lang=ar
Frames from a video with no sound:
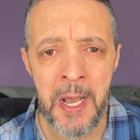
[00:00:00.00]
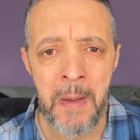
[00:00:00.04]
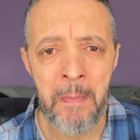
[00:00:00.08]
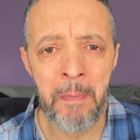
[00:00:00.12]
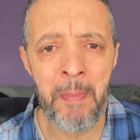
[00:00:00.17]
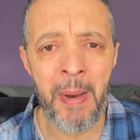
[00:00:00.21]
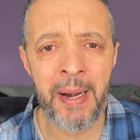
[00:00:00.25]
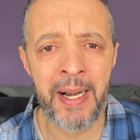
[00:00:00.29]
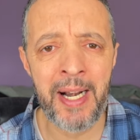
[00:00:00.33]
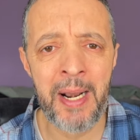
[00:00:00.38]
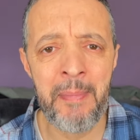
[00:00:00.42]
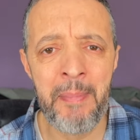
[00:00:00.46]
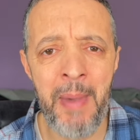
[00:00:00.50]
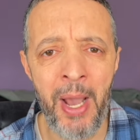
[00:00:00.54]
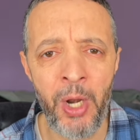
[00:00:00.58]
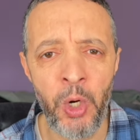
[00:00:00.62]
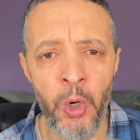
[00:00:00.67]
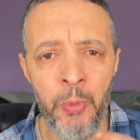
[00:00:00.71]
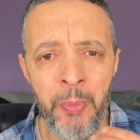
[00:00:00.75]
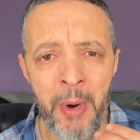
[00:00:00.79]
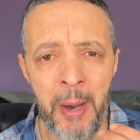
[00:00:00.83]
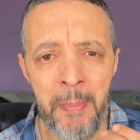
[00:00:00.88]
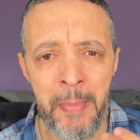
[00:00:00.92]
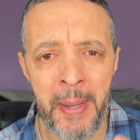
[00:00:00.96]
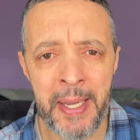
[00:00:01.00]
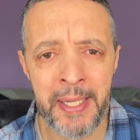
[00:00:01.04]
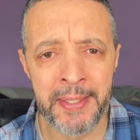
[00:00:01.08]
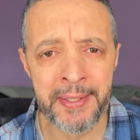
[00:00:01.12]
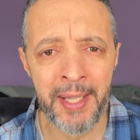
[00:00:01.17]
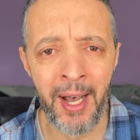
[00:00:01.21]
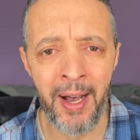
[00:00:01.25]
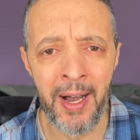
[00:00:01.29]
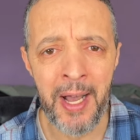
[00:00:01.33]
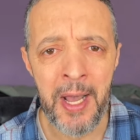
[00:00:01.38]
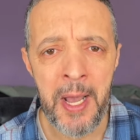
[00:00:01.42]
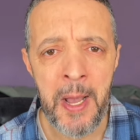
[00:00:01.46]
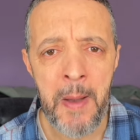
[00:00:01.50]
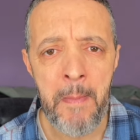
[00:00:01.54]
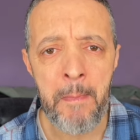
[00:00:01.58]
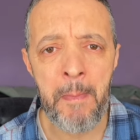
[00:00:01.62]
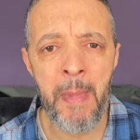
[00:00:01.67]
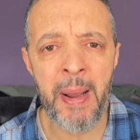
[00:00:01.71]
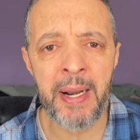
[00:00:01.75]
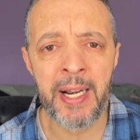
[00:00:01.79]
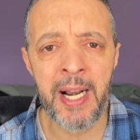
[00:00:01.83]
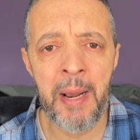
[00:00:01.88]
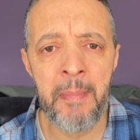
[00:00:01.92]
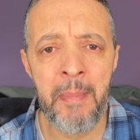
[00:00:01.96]
مره معلومه بيضاء
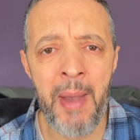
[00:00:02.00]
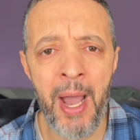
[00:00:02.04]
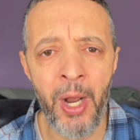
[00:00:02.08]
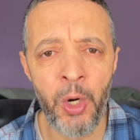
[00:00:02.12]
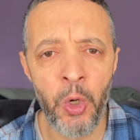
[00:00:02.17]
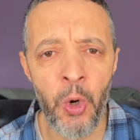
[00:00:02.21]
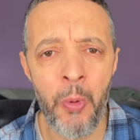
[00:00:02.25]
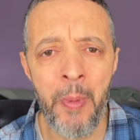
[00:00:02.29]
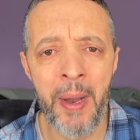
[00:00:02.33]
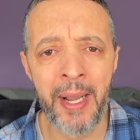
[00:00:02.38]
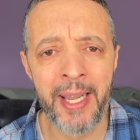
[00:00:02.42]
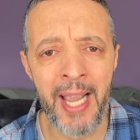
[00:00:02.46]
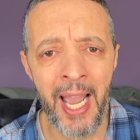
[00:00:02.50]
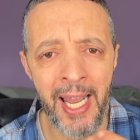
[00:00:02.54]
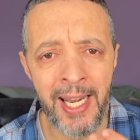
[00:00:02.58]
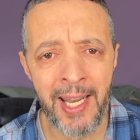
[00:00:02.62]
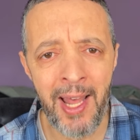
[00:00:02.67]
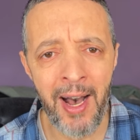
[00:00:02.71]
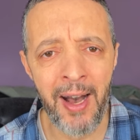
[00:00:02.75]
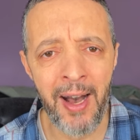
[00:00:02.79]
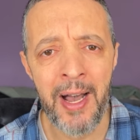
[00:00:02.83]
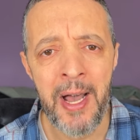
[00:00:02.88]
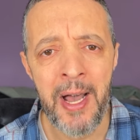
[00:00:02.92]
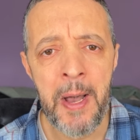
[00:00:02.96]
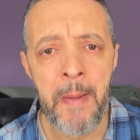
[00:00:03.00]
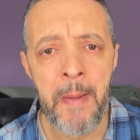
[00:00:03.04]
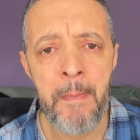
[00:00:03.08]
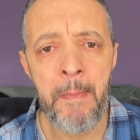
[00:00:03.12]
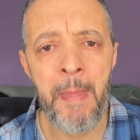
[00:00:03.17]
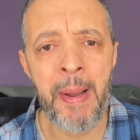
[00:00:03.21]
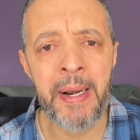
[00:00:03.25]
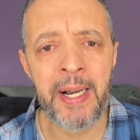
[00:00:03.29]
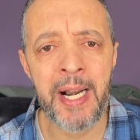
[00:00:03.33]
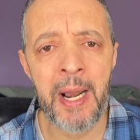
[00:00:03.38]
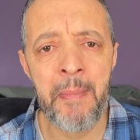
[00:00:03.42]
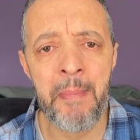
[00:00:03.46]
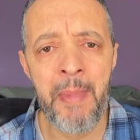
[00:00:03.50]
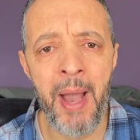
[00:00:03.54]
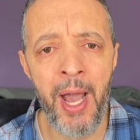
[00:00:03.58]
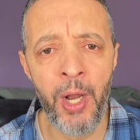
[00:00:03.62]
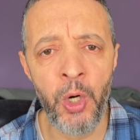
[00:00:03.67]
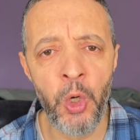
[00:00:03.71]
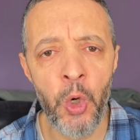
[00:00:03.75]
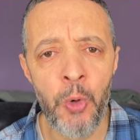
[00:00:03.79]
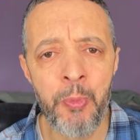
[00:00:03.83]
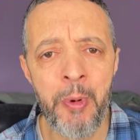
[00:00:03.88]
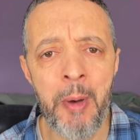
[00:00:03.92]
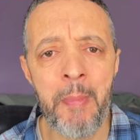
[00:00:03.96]
مره معلومه كحله مره
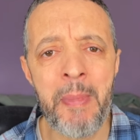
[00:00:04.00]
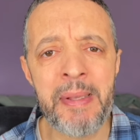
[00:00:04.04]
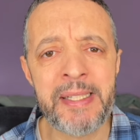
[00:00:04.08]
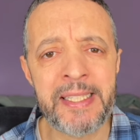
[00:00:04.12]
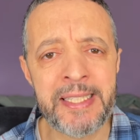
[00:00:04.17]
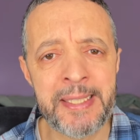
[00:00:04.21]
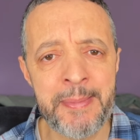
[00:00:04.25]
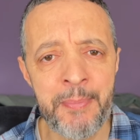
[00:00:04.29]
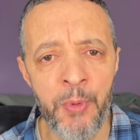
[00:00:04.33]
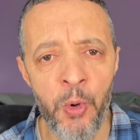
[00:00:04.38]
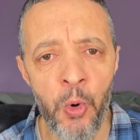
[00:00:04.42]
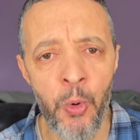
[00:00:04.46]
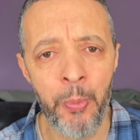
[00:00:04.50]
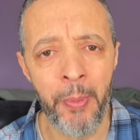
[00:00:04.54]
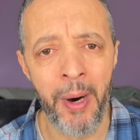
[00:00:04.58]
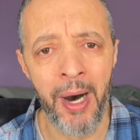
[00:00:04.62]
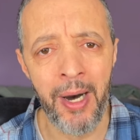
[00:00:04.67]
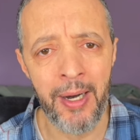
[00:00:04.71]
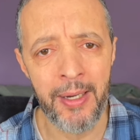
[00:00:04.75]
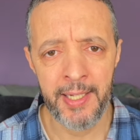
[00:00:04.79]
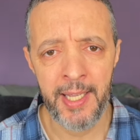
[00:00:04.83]
معلومه مسمومه